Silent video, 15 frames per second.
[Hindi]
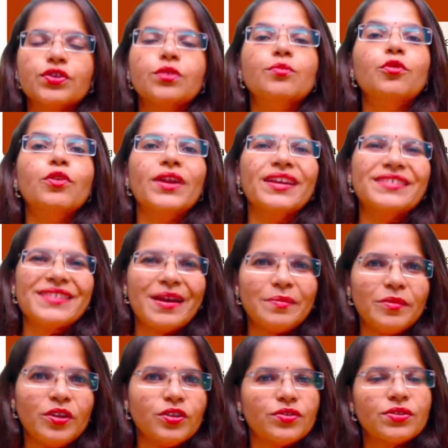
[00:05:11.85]
योर बोर्ड
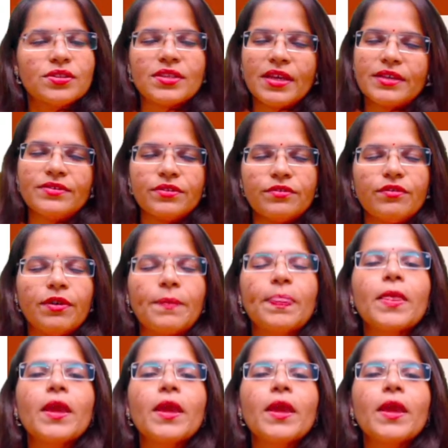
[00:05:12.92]
एग्जामिनेशन एक्सेट्रा